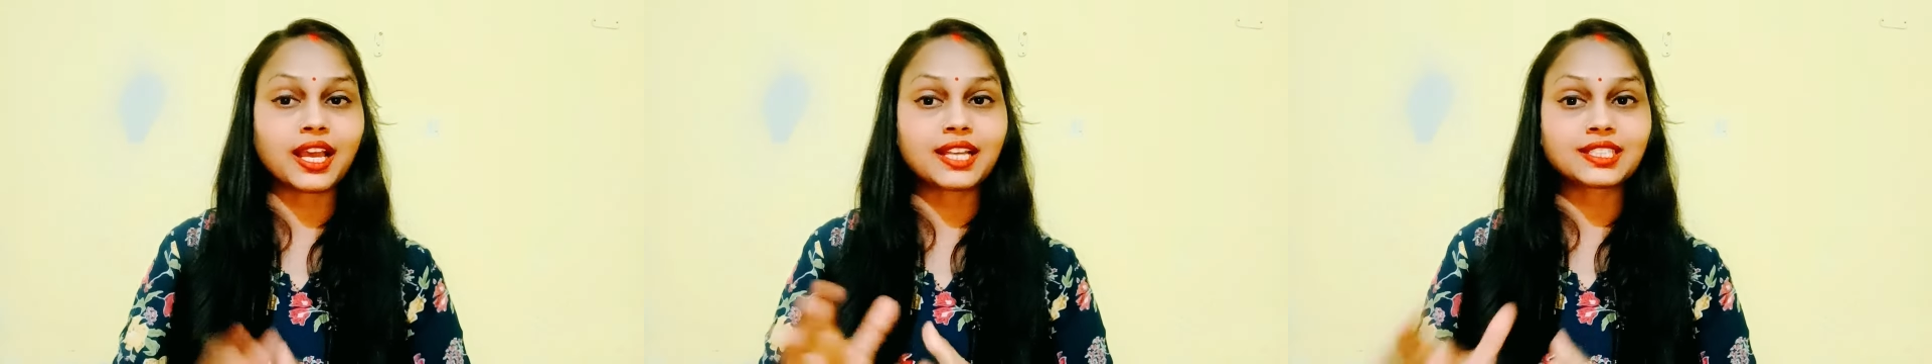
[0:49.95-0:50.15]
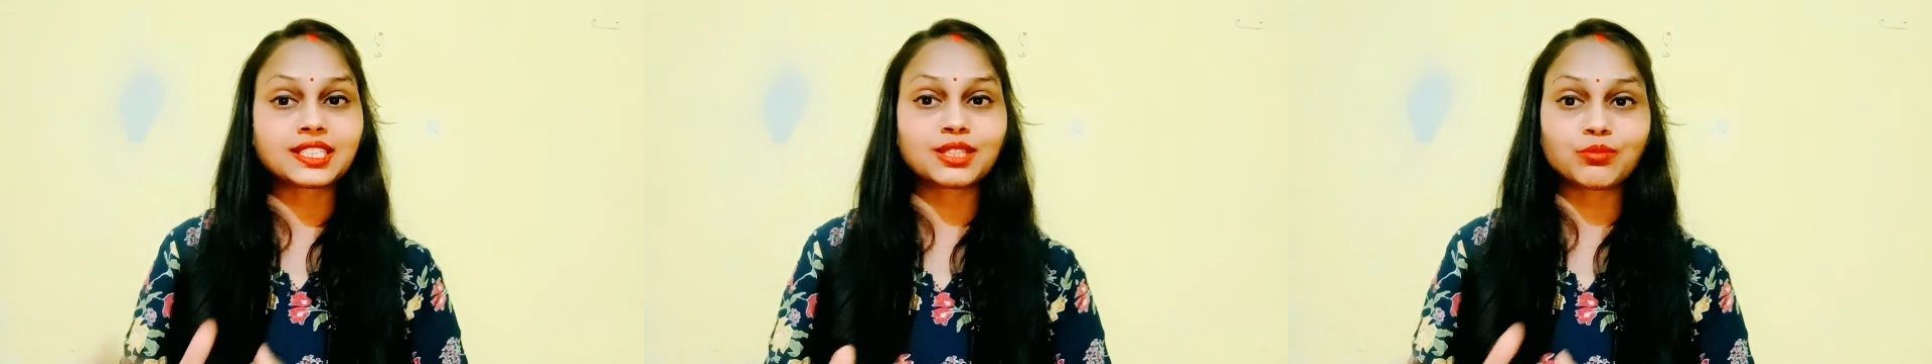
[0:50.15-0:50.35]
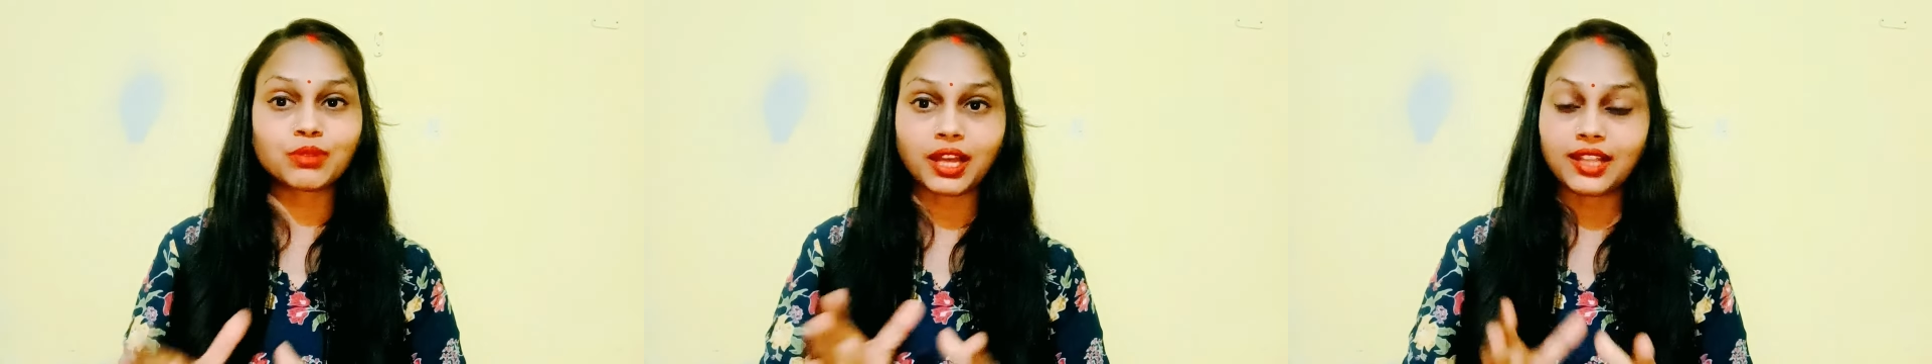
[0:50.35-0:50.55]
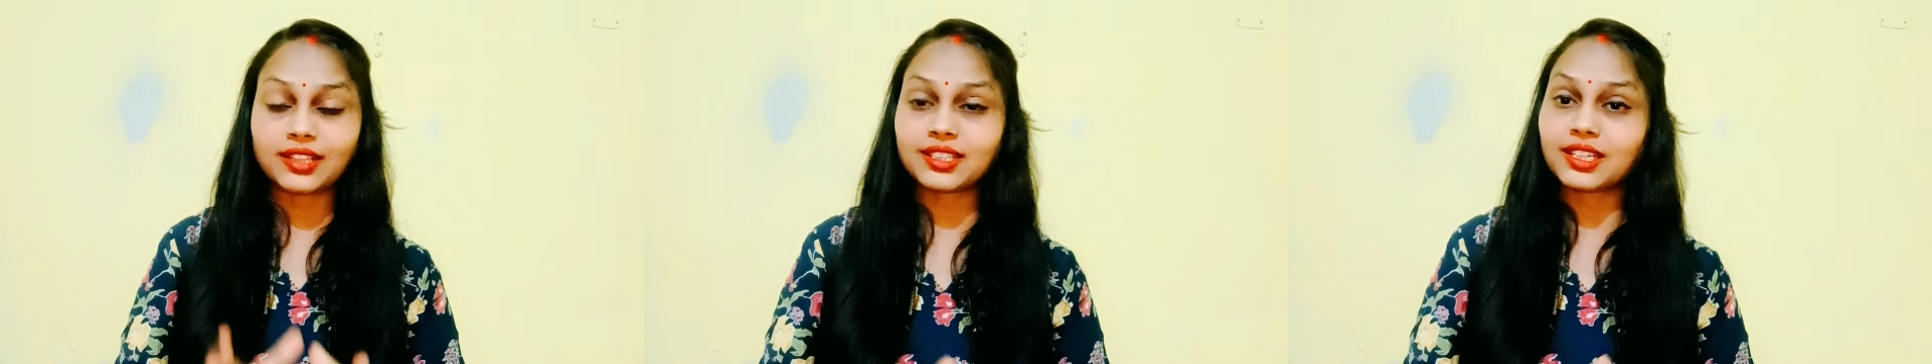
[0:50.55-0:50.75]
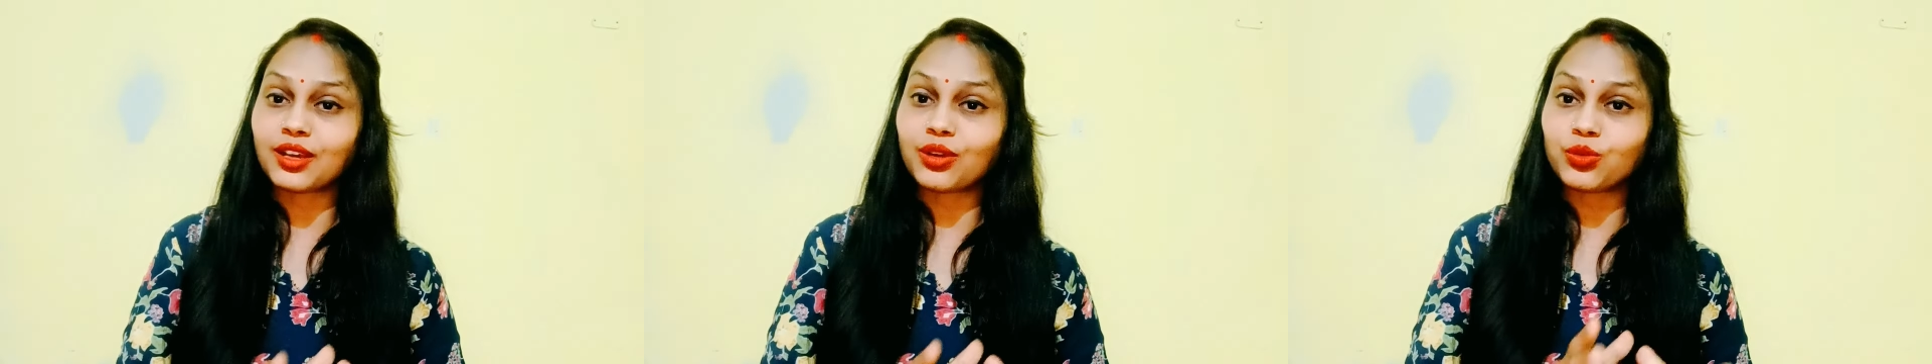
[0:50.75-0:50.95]
ऐसी
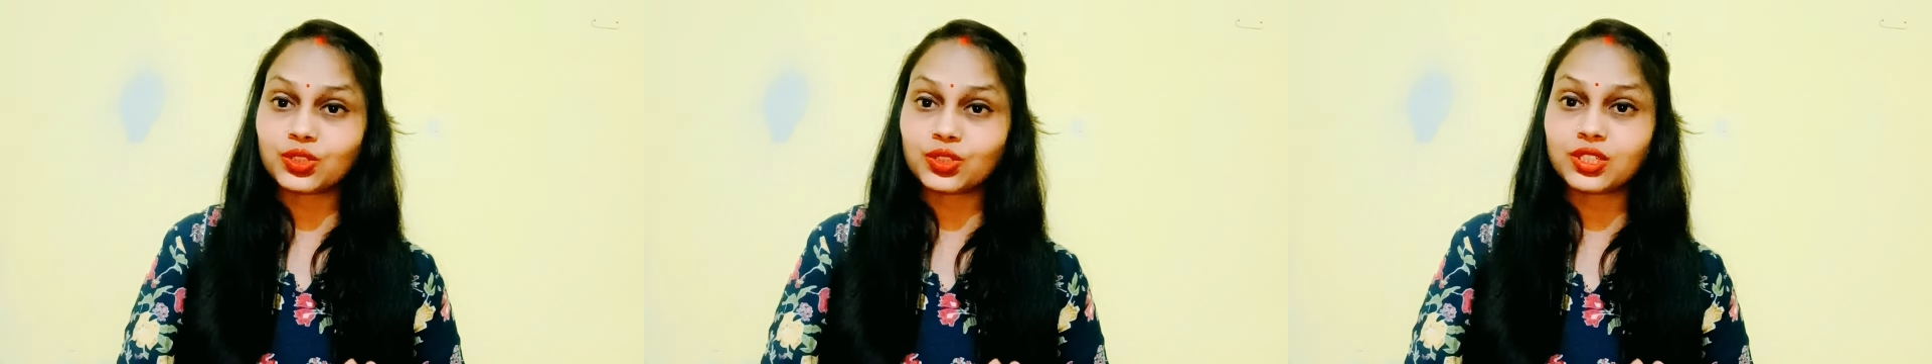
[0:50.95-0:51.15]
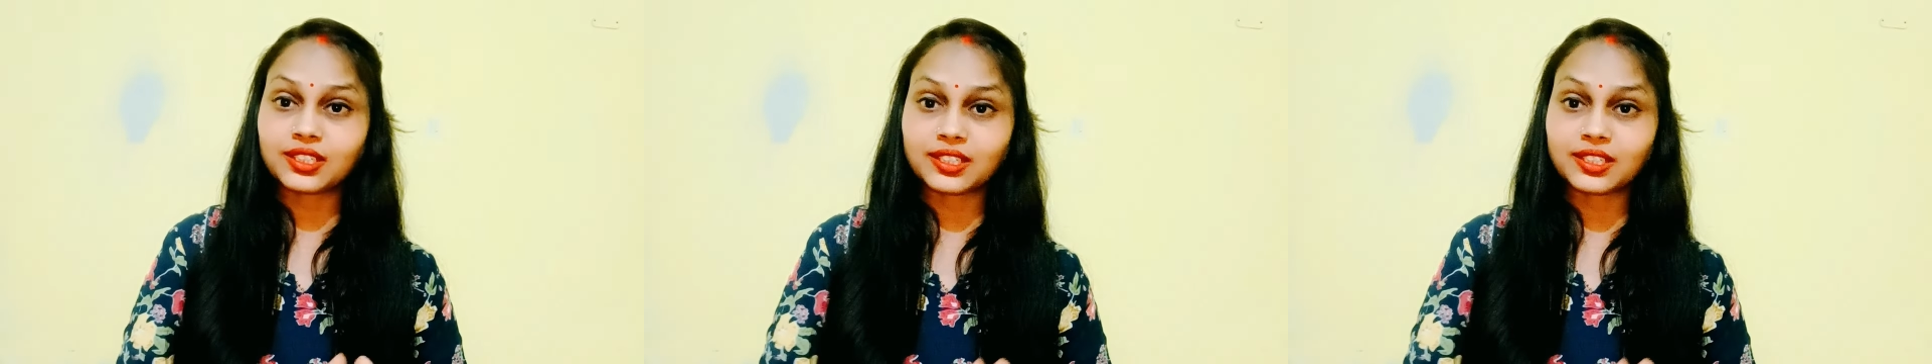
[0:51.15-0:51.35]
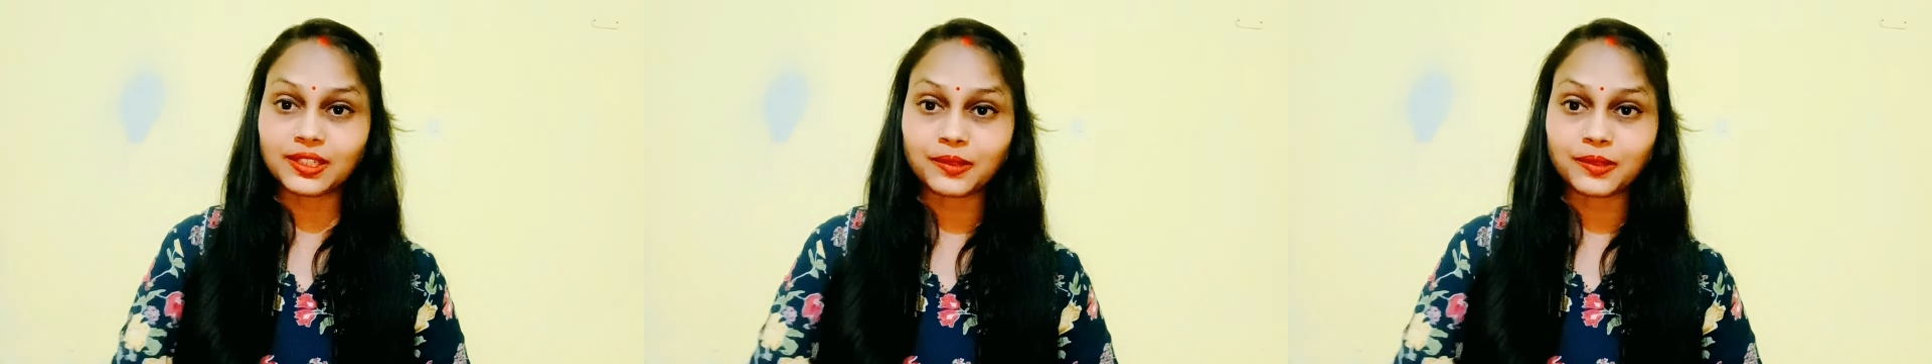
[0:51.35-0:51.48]
भ्रांतियाँ होती थी